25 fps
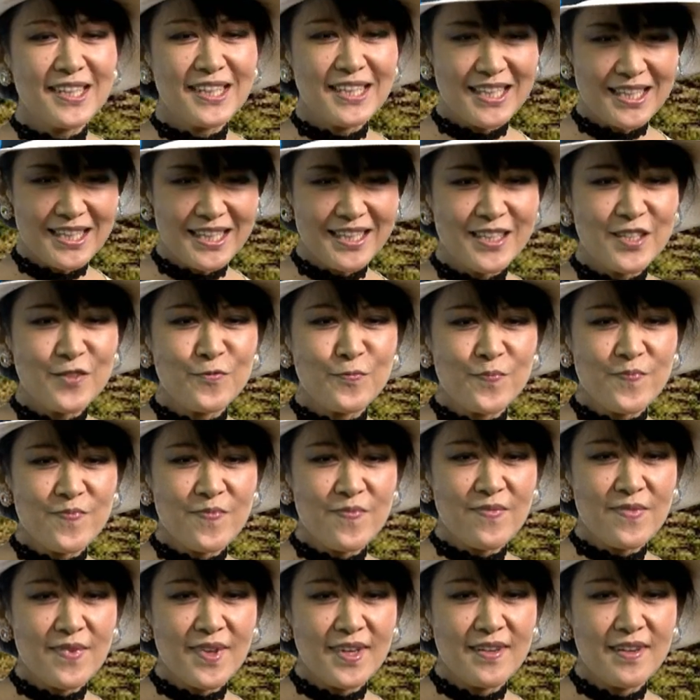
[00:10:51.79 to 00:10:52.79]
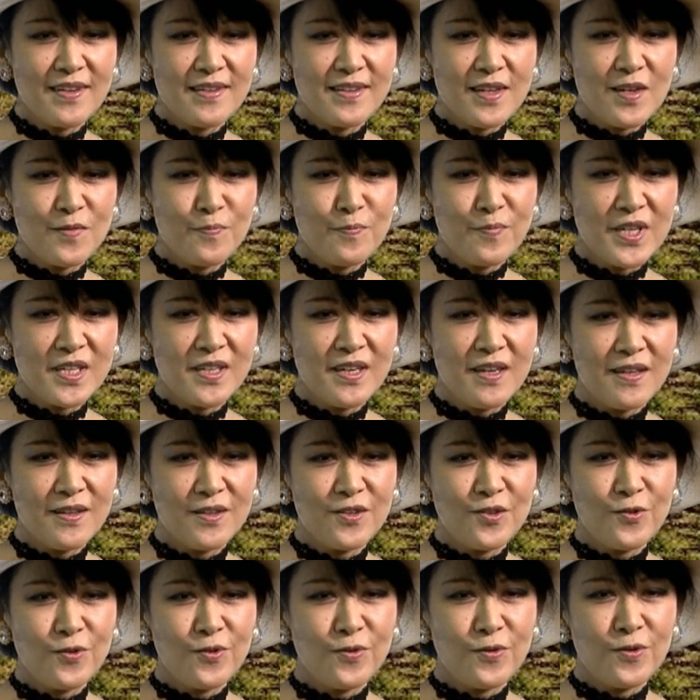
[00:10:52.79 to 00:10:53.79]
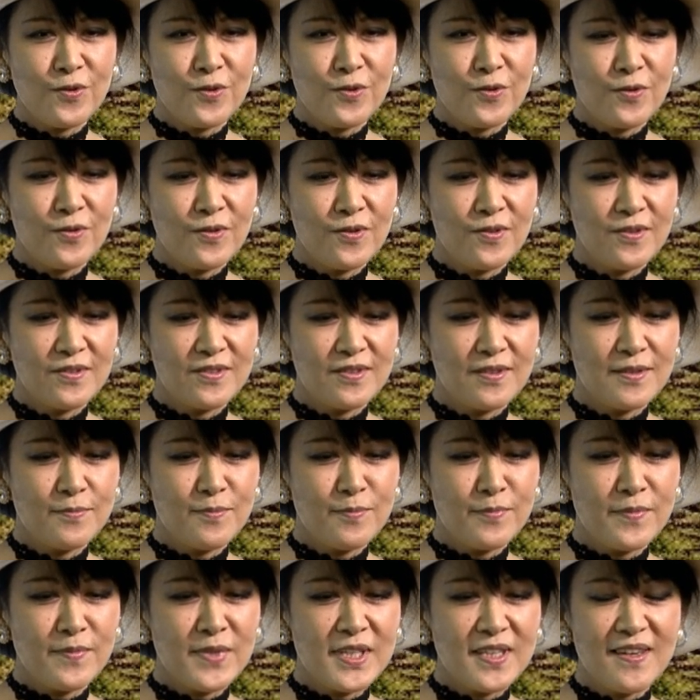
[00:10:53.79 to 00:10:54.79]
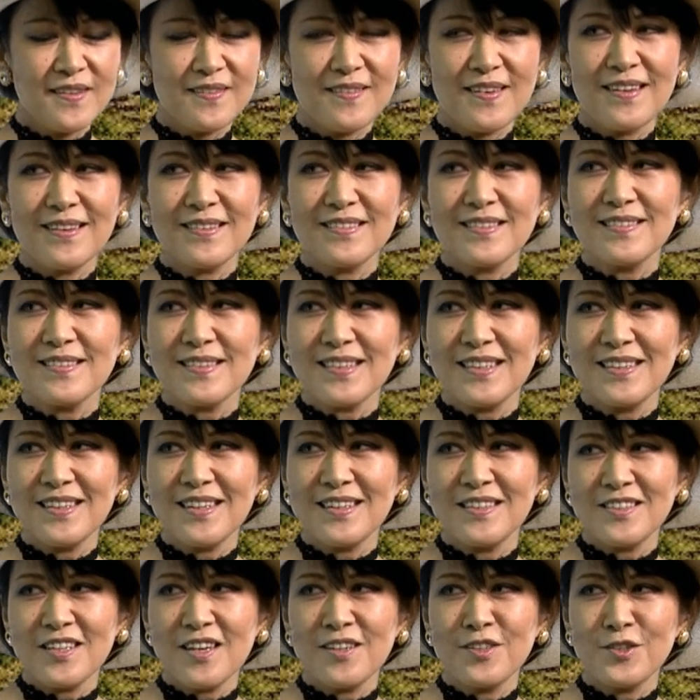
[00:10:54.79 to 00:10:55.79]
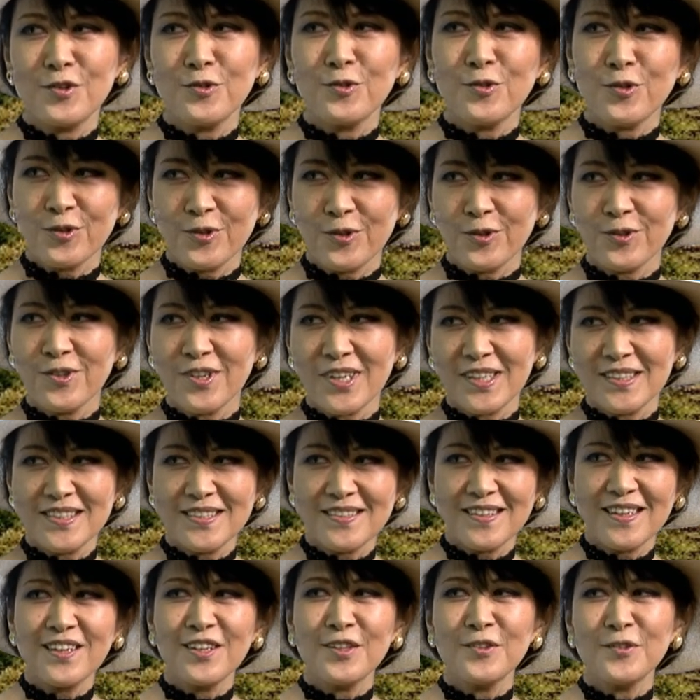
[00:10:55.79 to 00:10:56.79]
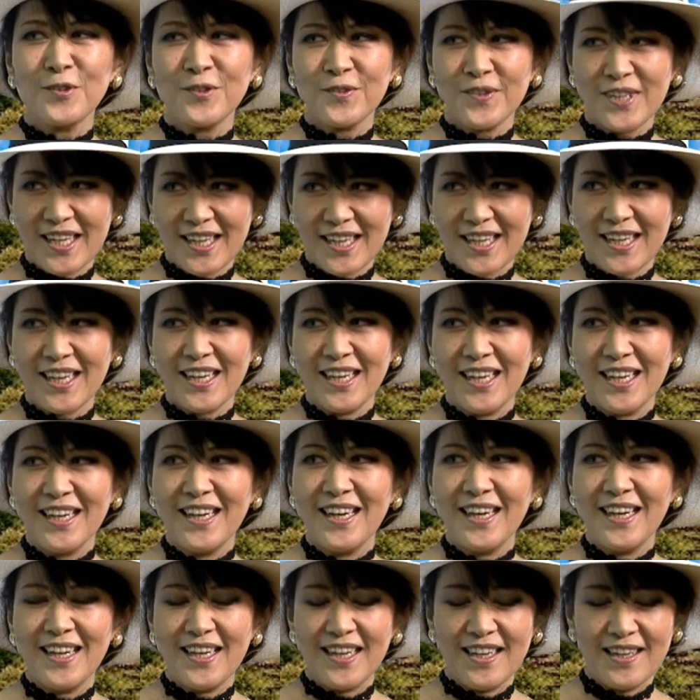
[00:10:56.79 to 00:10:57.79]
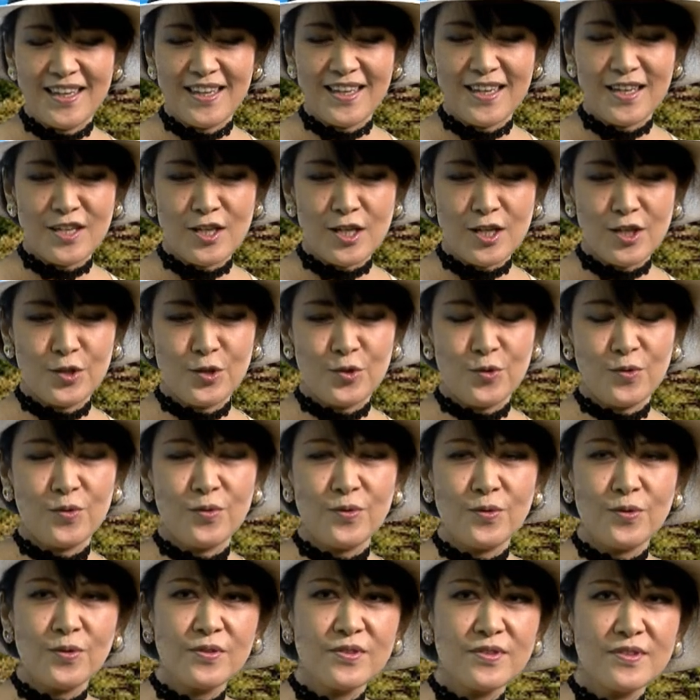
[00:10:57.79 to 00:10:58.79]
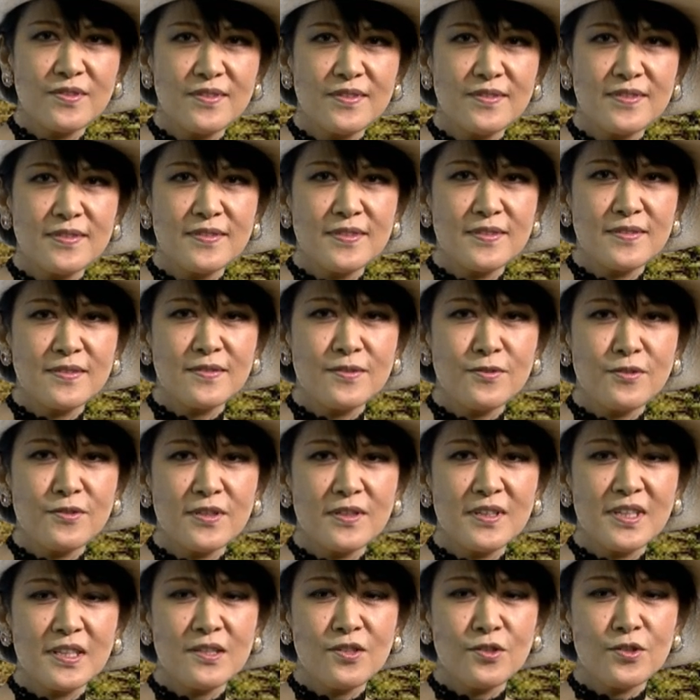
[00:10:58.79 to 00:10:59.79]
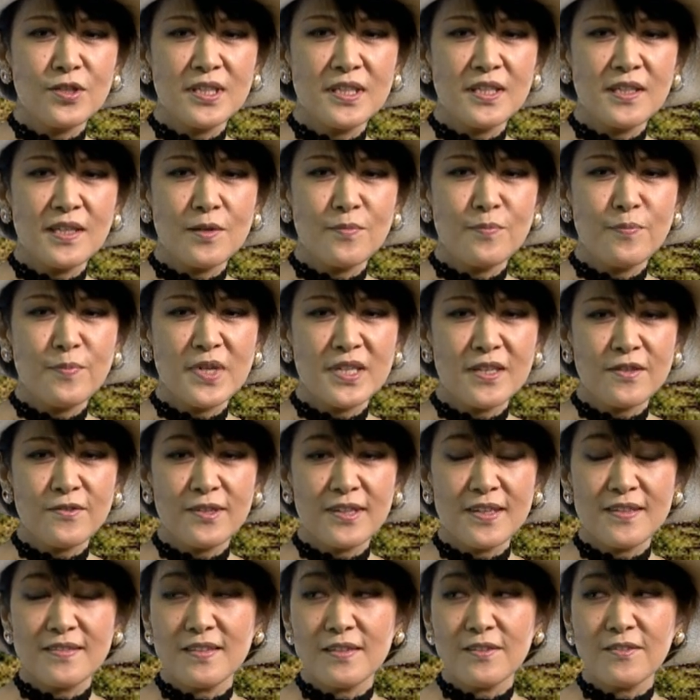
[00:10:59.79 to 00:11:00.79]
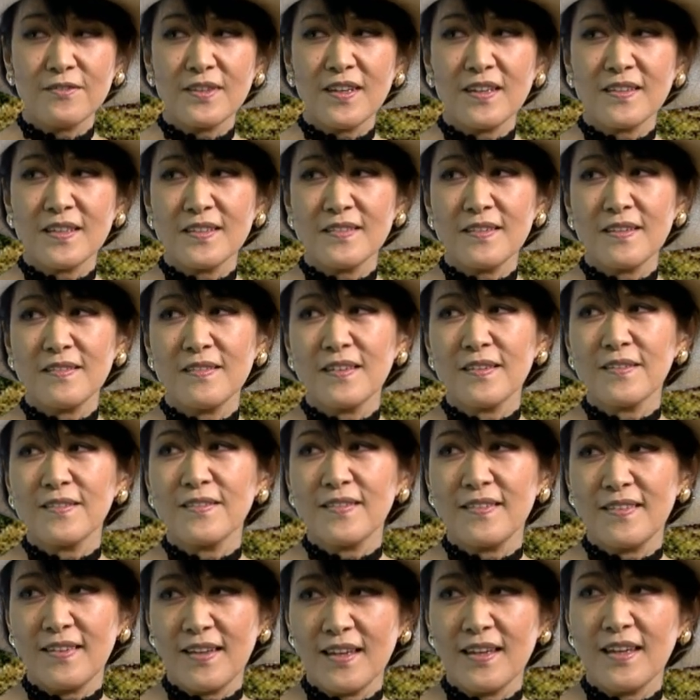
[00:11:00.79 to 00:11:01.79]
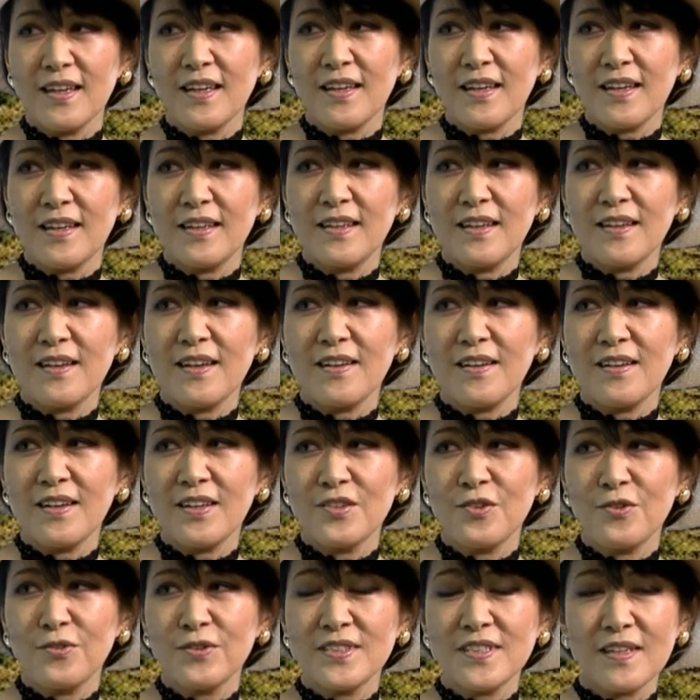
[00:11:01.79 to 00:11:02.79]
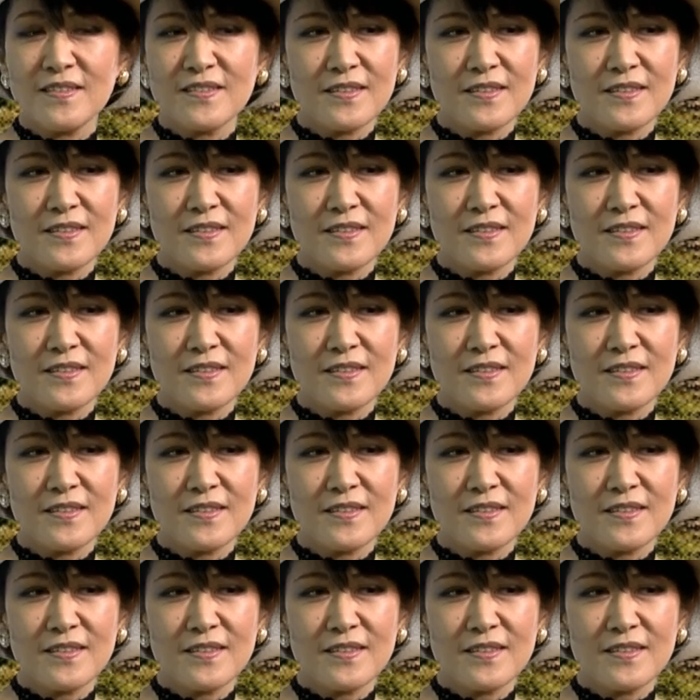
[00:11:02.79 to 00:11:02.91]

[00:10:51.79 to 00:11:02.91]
に、やっぱりあの皆さん好きなジャンルの曲が違うのでそうですよねあの、うん、そういった時にやっぱりクラシックだけじゃなくて、はい、あのジャ